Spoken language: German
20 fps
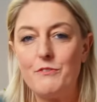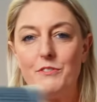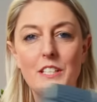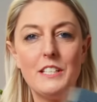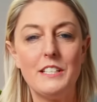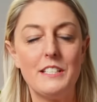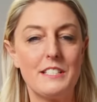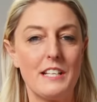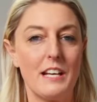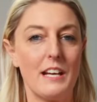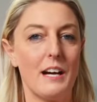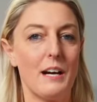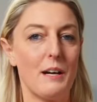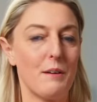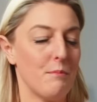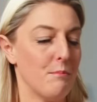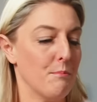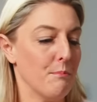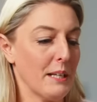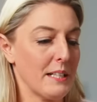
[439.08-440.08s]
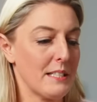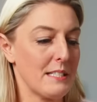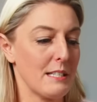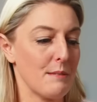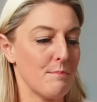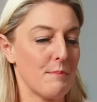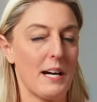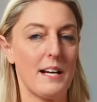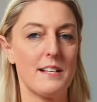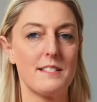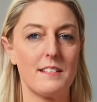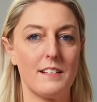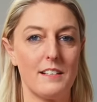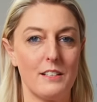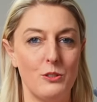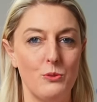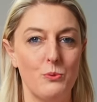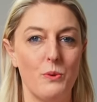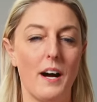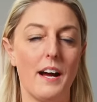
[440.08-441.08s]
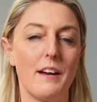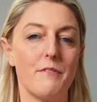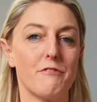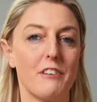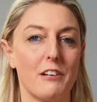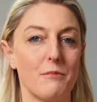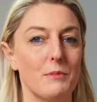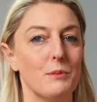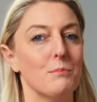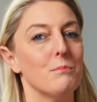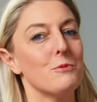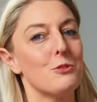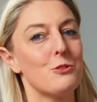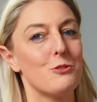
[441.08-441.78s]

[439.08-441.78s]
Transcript: wie der Miximizer, nur einfach mit einem